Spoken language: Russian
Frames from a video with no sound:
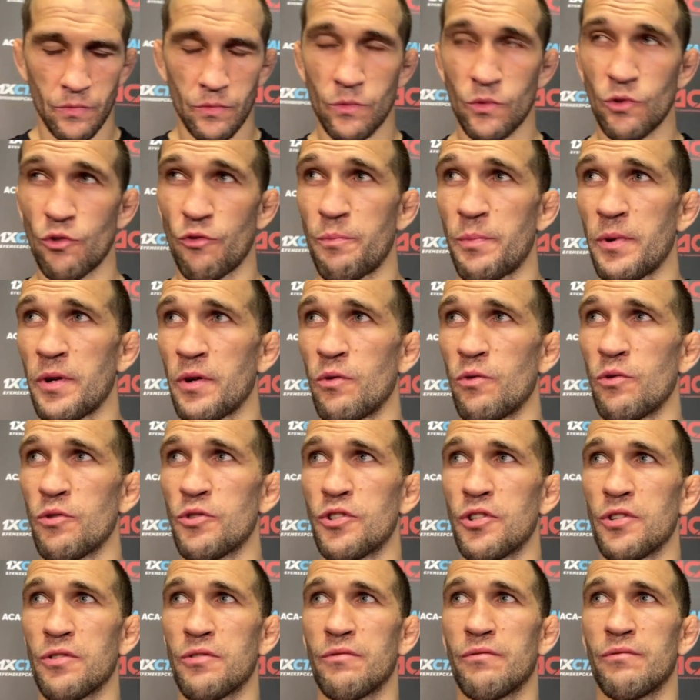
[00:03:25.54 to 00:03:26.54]
Ну, в первую
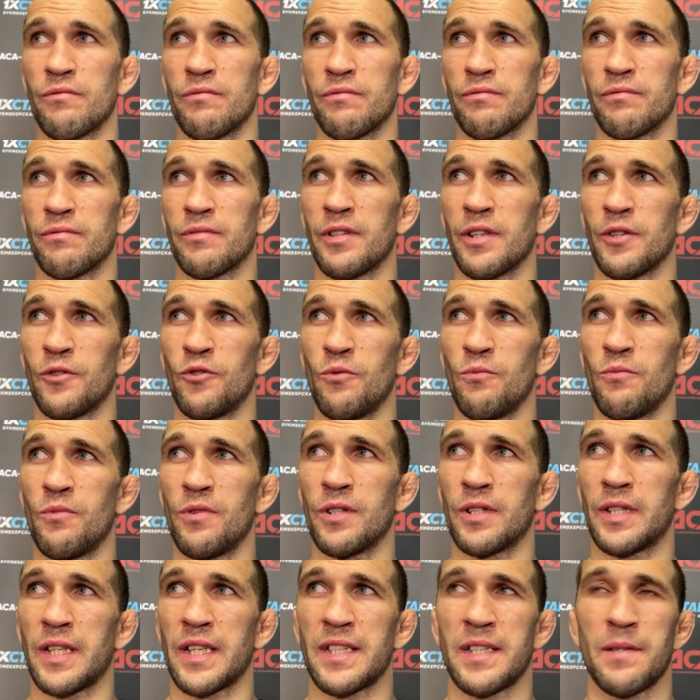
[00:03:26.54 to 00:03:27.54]
очередь, я
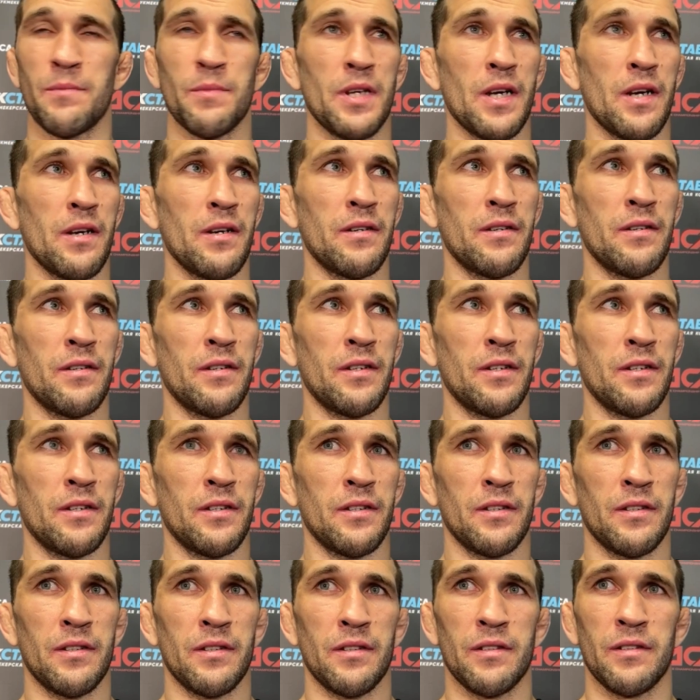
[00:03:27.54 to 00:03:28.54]
думаю, это семья.
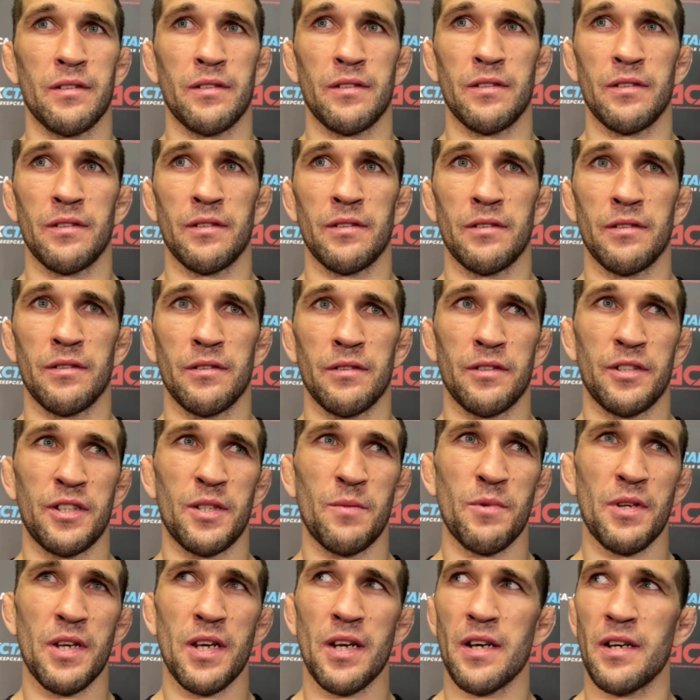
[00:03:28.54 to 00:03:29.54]
Ну.
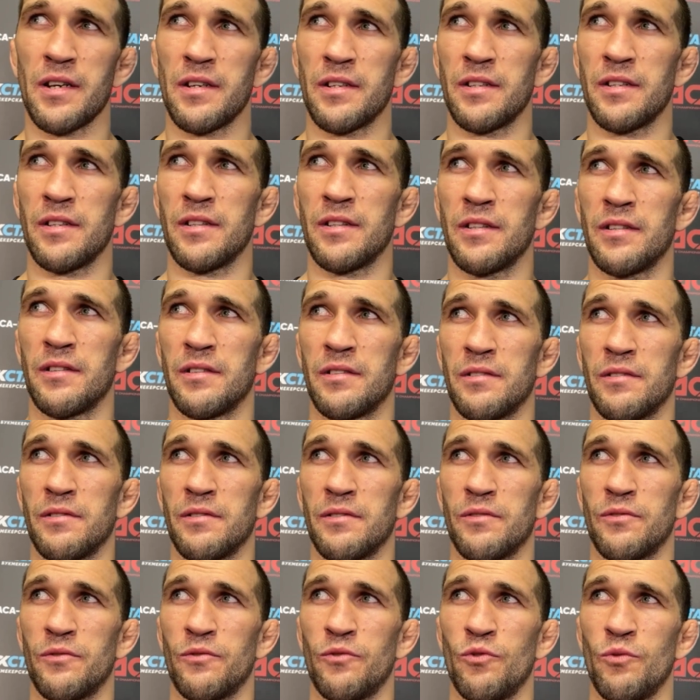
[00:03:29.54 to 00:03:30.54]
Семья, и
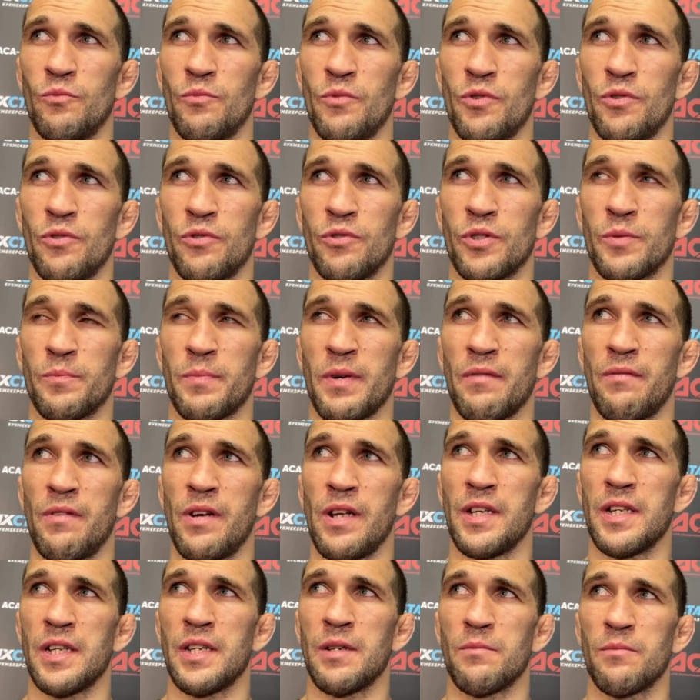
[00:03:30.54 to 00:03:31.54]
думаю, с
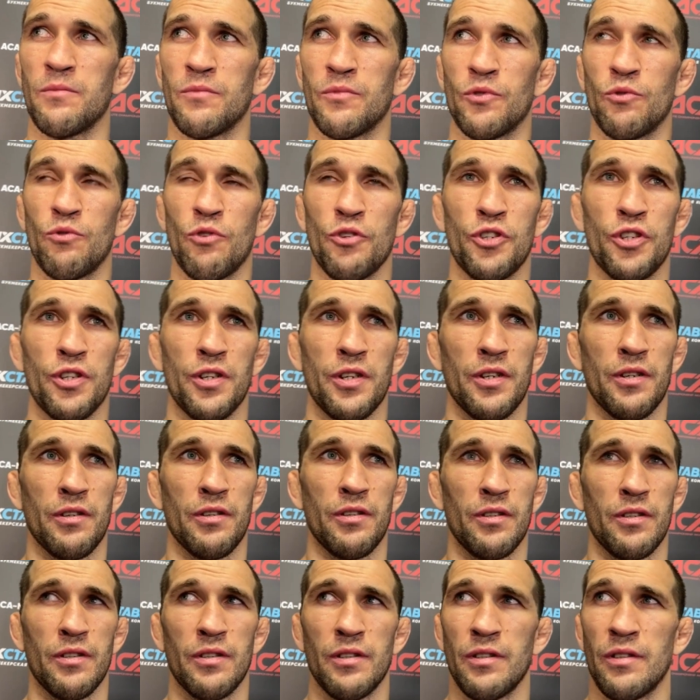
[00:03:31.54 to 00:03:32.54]
появлением дочери
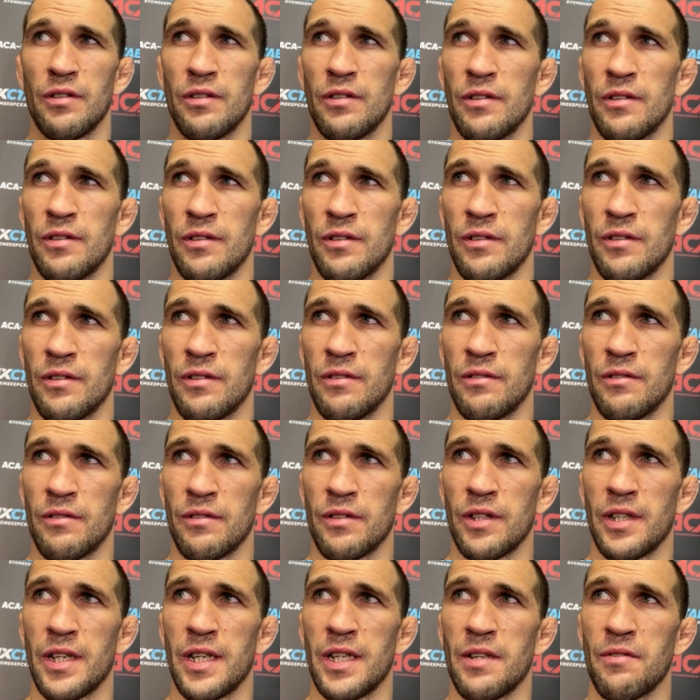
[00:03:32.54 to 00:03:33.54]

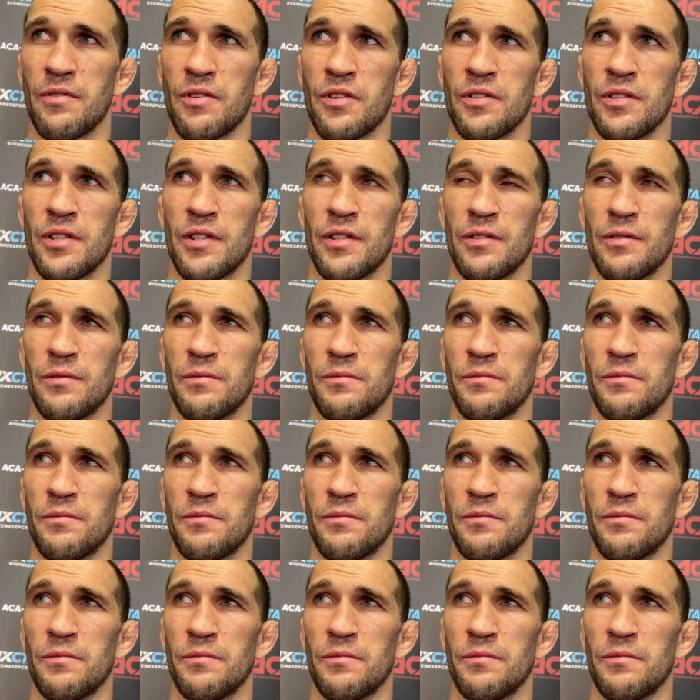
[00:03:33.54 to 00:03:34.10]
я, наверное,